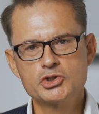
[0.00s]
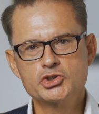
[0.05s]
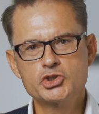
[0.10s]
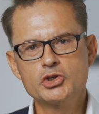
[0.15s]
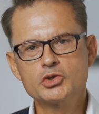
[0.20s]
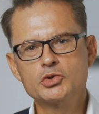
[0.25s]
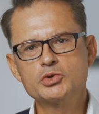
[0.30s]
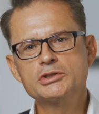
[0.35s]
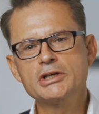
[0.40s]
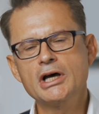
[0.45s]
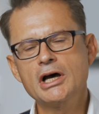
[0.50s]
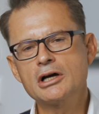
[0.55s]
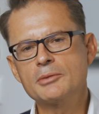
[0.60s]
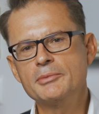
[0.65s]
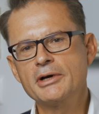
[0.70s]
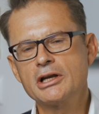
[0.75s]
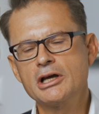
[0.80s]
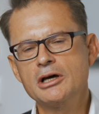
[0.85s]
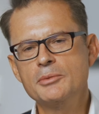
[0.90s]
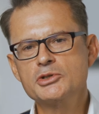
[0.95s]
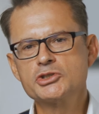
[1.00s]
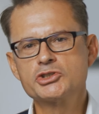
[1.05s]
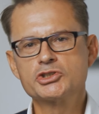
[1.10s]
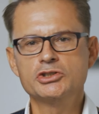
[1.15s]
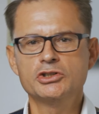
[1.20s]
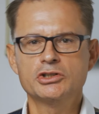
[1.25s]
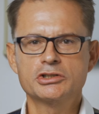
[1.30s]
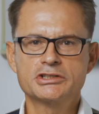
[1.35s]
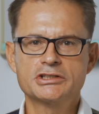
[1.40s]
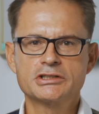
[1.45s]
Schönen guten Tag, mein Name ist
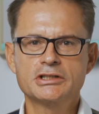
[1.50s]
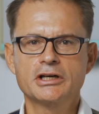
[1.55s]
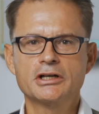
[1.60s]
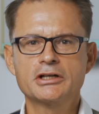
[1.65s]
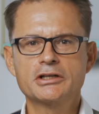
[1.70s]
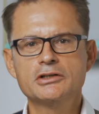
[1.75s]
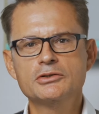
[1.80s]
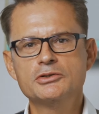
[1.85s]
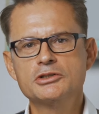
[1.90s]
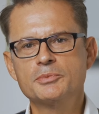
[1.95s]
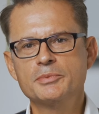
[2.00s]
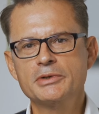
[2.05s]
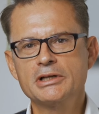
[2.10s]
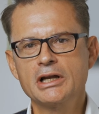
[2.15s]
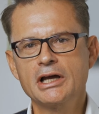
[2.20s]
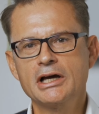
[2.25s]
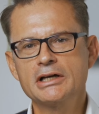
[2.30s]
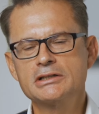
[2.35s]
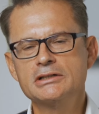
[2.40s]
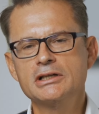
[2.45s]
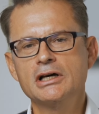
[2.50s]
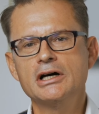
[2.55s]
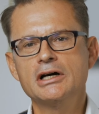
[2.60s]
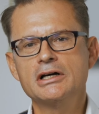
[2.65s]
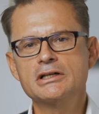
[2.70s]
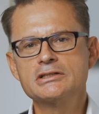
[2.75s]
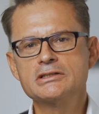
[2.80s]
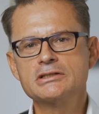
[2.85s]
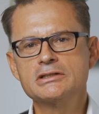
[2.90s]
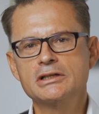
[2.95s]
George Stergio, ich bin leitender
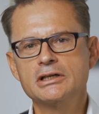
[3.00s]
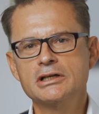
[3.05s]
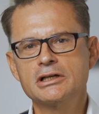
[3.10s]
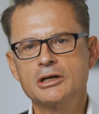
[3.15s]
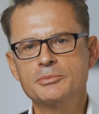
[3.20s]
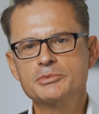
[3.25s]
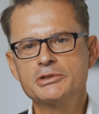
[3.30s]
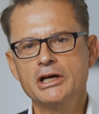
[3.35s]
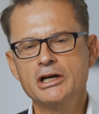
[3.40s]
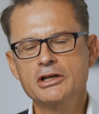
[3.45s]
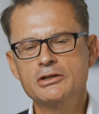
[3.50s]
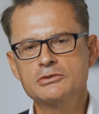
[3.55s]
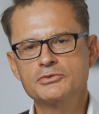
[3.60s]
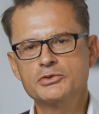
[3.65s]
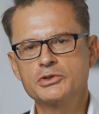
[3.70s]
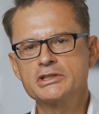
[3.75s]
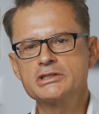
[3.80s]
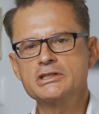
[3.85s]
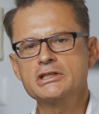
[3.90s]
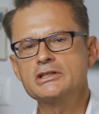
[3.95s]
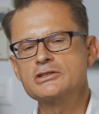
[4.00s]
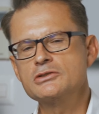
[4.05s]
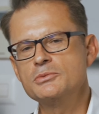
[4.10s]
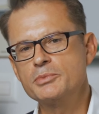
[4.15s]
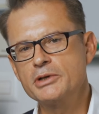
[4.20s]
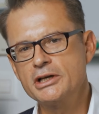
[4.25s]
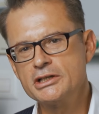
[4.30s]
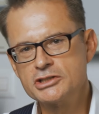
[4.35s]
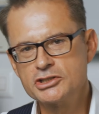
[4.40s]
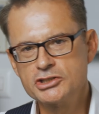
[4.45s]
Arzt der Abteilung für Gesichts- und
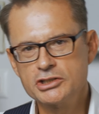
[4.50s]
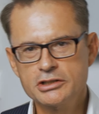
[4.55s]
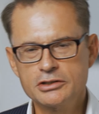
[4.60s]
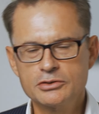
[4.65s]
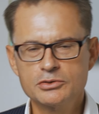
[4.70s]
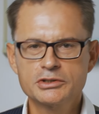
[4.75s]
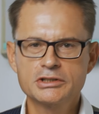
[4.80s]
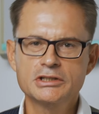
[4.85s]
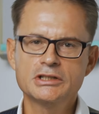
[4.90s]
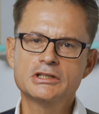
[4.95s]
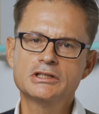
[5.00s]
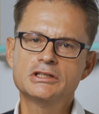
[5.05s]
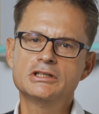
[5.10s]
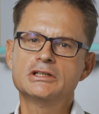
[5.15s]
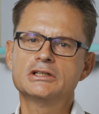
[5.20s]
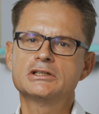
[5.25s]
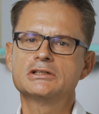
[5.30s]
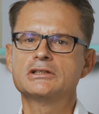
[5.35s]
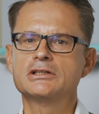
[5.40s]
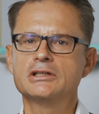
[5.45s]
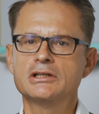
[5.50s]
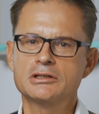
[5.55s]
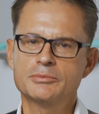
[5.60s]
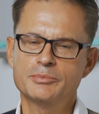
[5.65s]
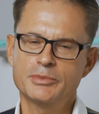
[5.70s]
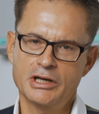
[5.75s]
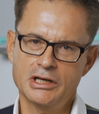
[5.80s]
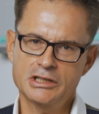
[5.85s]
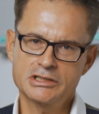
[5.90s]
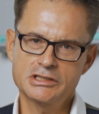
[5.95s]
Plastische Chirurgie hier der
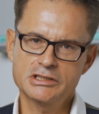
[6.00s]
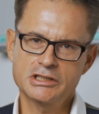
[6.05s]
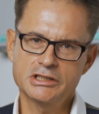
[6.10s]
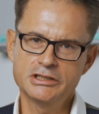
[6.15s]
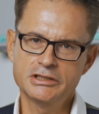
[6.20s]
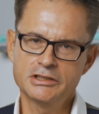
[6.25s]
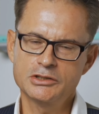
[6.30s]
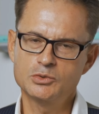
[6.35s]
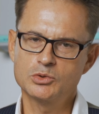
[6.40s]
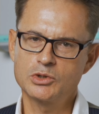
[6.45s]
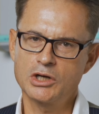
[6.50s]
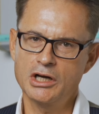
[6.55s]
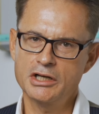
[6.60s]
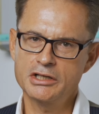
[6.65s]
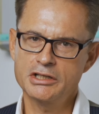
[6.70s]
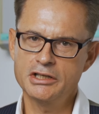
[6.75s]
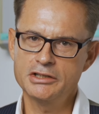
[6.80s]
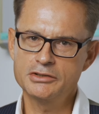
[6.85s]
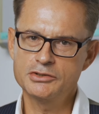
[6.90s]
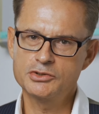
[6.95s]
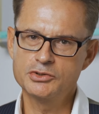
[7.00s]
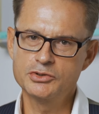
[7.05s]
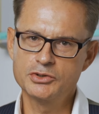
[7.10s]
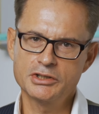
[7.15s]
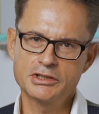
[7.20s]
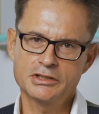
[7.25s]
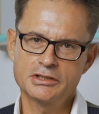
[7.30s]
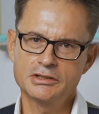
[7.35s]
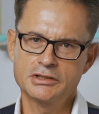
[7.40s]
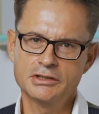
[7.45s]
Praxisklinik Urania in
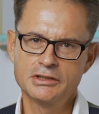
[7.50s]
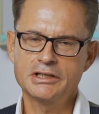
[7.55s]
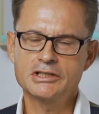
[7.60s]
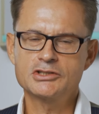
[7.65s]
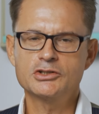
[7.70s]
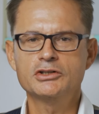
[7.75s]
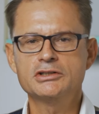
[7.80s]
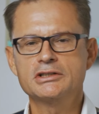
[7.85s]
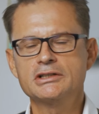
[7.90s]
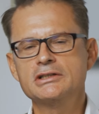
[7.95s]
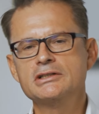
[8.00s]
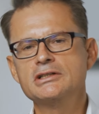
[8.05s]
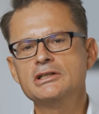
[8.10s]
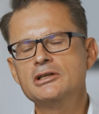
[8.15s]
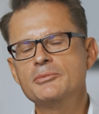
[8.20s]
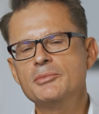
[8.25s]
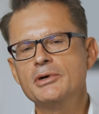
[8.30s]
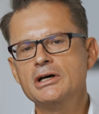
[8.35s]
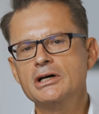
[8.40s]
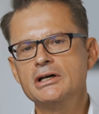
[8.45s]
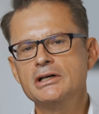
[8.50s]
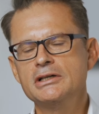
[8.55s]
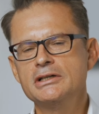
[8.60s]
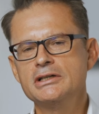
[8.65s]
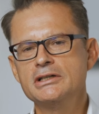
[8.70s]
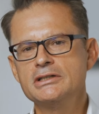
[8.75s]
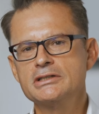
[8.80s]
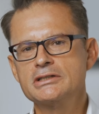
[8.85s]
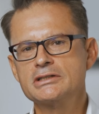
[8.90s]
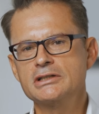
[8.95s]
Zürich. Das heutige Thema
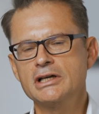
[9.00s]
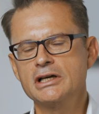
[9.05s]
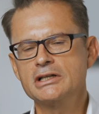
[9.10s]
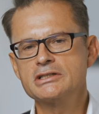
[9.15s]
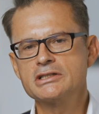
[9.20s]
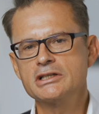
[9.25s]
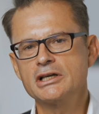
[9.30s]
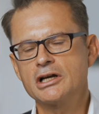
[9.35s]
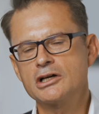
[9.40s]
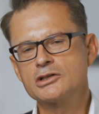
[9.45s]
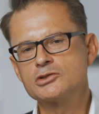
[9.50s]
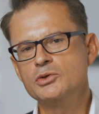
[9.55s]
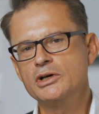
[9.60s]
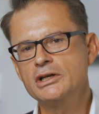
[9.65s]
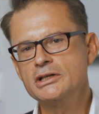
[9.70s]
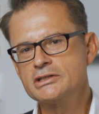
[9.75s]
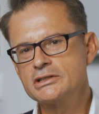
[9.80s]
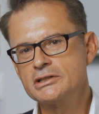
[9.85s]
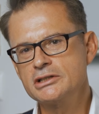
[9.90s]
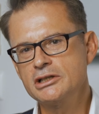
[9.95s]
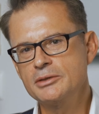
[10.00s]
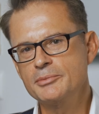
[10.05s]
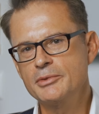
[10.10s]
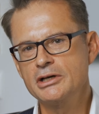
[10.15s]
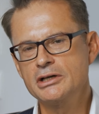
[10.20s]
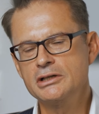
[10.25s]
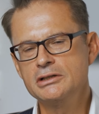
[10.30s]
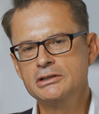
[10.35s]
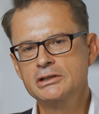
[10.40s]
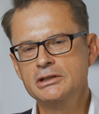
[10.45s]
ist ein sehr aktuelles
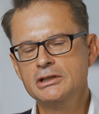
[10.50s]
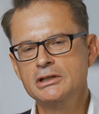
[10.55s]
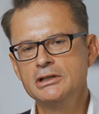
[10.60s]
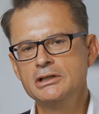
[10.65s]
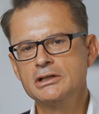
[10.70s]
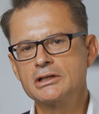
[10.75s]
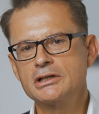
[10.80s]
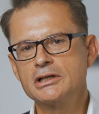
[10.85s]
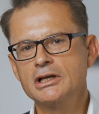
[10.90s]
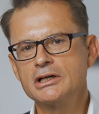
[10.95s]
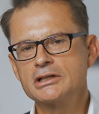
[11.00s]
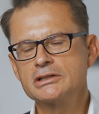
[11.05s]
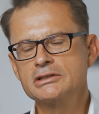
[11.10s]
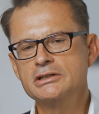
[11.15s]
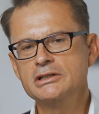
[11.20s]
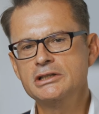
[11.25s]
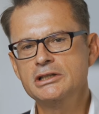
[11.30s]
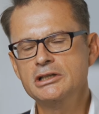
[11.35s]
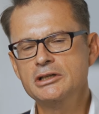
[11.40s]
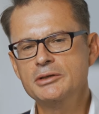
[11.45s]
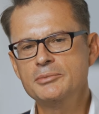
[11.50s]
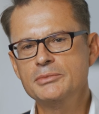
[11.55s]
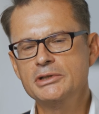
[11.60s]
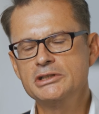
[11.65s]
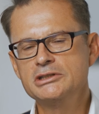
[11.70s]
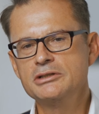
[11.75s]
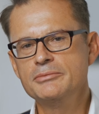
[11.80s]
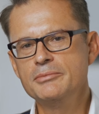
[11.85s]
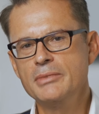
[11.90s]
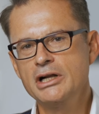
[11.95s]
Thema,
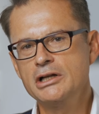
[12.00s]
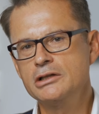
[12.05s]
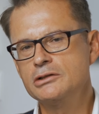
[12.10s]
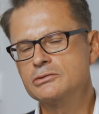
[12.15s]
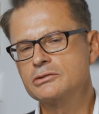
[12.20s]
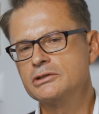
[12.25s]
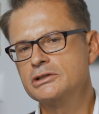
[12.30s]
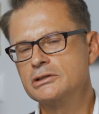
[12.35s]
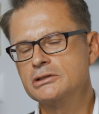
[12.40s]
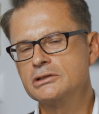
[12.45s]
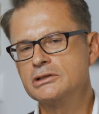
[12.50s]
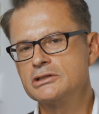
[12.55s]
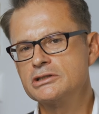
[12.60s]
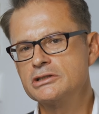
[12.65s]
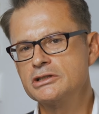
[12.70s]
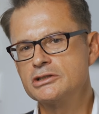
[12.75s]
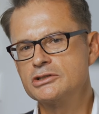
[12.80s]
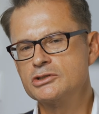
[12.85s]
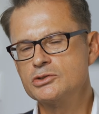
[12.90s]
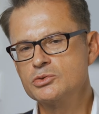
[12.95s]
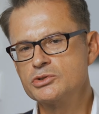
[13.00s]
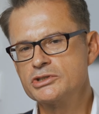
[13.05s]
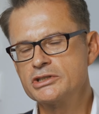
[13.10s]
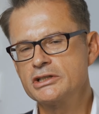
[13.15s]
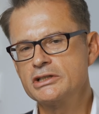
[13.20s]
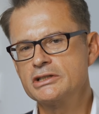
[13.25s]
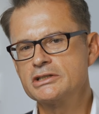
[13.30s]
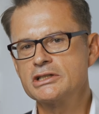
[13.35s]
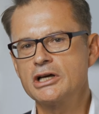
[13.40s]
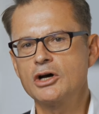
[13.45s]
nachdem die Meldungen sich
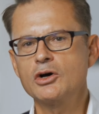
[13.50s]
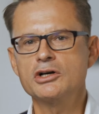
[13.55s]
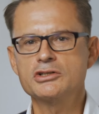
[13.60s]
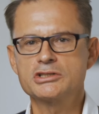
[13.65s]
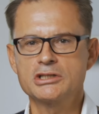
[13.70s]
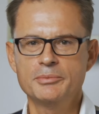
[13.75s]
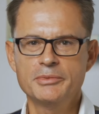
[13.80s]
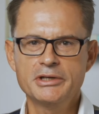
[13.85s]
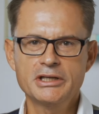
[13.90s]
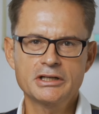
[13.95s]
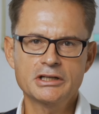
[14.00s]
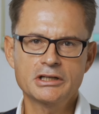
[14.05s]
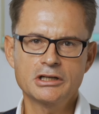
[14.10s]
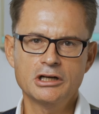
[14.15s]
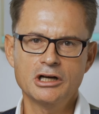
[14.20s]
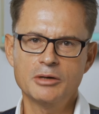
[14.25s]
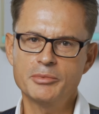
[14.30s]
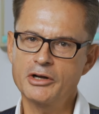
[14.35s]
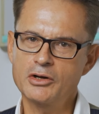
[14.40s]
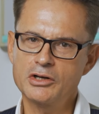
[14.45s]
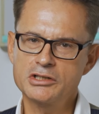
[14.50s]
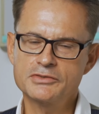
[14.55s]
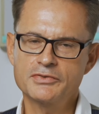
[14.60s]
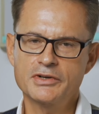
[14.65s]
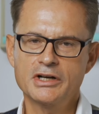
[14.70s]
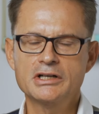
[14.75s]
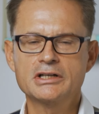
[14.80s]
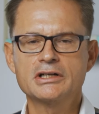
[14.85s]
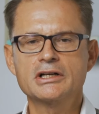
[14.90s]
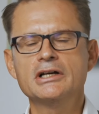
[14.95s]
zusehends auch aus Amerika, aber auch aus
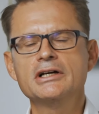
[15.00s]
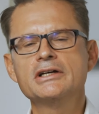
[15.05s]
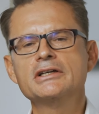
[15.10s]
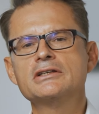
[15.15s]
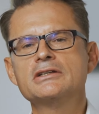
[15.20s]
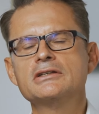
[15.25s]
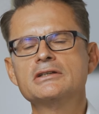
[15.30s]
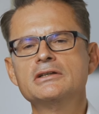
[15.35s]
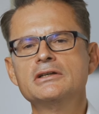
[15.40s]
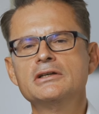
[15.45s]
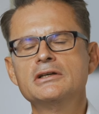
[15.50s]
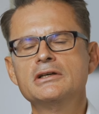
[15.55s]
Frankreich